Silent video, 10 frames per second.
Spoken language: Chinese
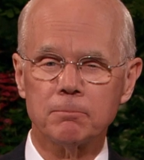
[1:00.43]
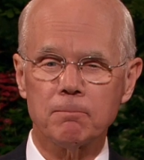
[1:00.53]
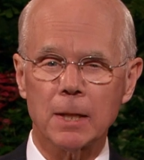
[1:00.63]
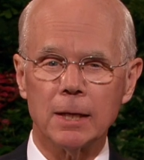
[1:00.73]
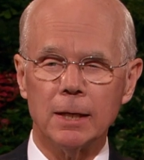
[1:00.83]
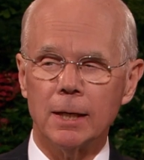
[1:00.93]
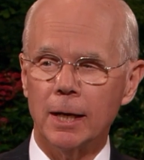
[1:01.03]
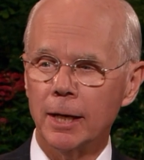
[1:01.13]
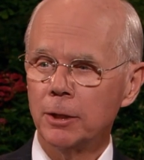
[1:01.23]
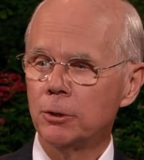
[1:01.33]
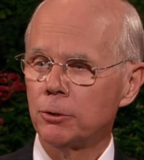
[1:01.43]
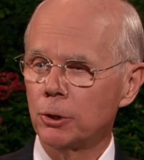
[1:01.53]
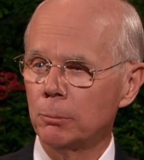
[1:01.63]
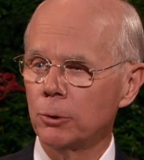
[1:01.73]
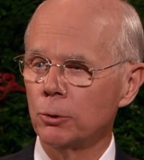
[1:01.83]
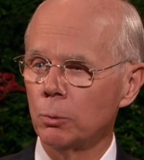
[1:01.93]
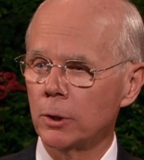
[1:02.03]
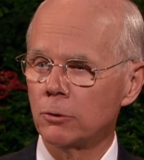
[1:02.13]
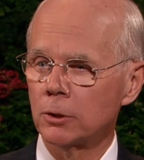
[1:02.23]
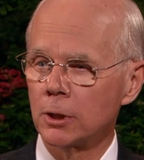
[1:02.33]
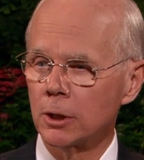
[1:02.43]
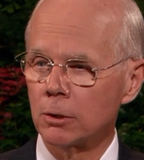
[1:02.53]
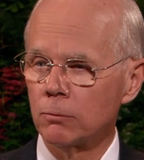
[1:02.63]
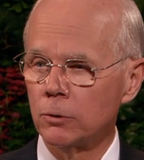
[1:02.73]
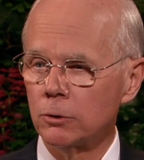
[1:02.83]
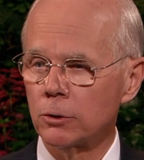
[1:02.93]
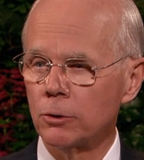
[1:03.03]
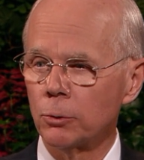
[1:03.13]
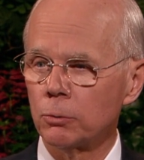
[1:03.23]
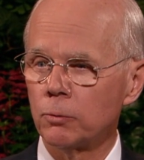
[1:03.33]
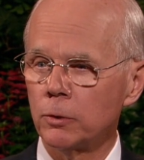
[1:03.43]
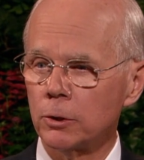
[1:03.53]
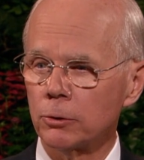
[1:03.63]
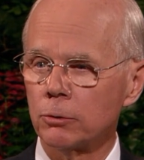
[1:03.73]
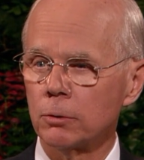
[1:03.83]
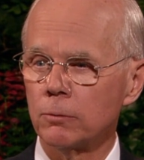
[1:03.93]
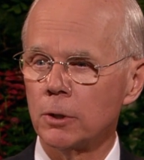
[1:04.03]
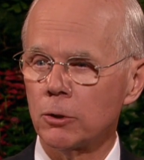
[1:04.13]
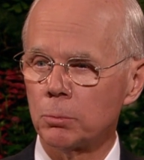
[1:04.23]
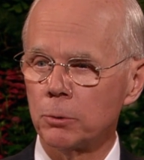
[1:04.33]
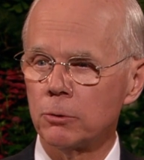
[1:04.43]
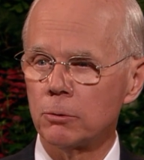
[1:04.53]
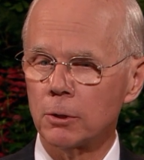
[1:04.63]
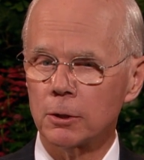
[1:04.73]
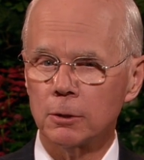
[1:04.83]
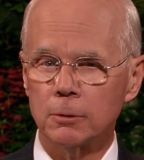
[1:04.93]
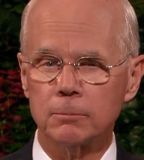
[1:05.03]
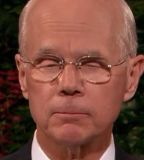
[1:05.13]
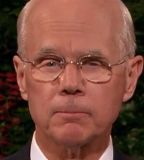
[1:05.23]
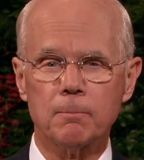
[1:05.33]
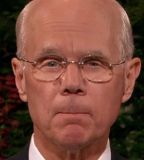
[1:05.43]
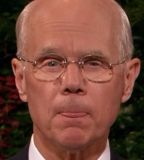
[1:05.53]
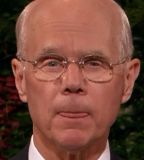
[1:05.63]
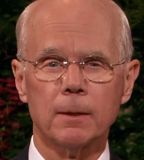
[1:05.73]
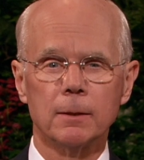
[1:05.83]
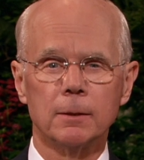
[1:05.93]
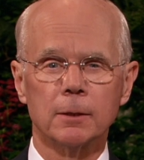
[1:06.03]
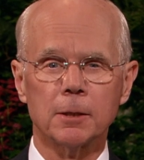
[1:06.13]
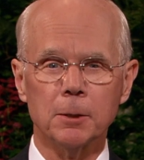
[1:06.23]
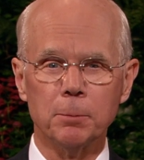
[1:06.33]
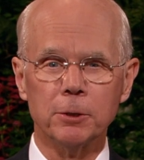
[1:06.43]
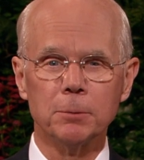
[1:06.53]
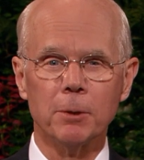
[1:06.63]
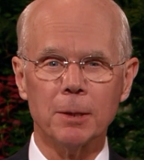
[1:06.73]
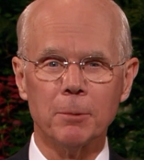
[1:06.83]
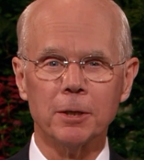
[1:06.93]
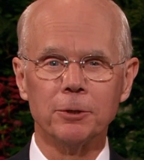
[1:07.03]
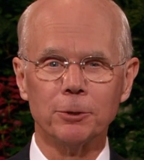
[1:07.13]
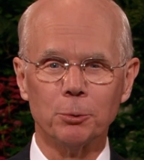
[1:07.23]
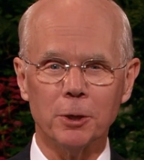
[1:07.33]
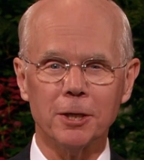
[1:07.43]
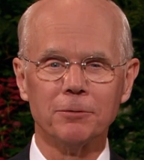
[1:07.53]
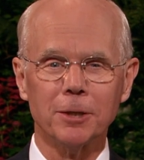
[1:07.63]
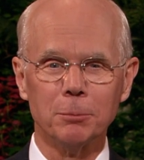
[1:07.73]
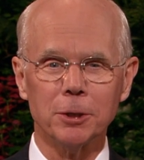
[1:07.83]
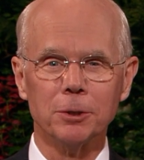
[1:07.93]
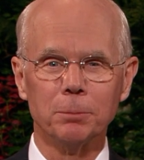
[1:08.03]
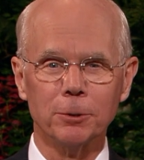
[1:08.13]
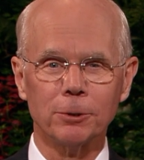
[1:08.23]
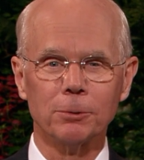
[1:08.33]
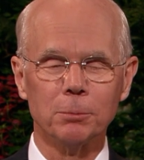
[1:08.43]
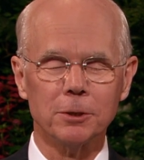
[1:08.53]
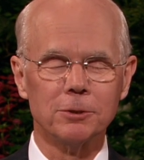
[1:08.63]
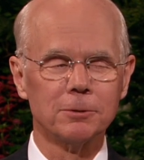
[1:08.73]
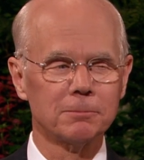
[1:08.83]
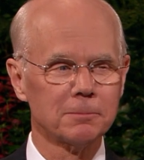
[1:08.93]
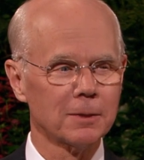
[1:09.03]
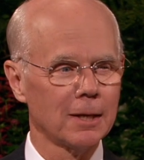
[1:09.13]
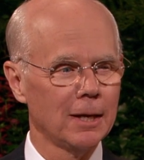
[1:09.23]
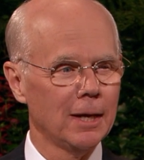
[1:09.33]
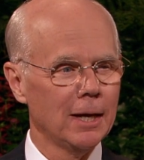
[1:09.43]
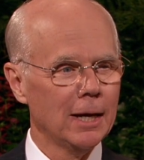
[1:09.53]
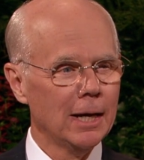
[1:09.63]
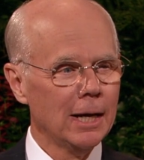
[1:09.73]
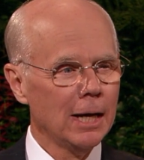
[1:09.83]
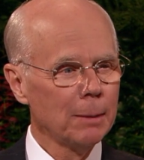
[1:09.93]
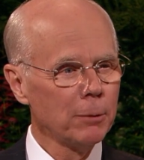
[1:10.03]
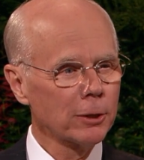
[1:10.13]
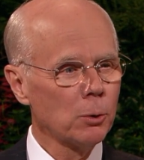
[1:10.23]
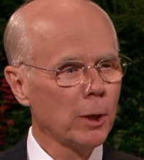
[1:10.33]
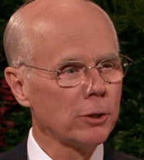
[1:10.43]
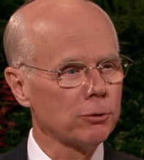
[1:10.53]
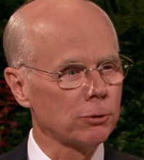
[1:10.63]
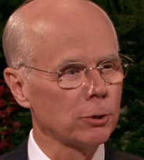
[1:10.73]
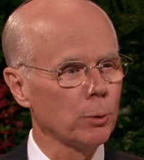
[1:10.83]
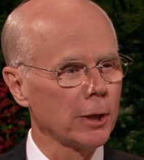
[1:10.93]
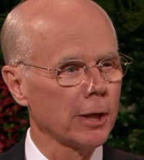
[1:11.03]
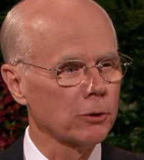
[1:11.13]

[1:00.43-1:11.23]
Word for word: 教会的工作之后，我决定重返那曾经让我一度绝望挣扎的战场。于是，在我内人的陪同下，我做了这个朝圣之旅。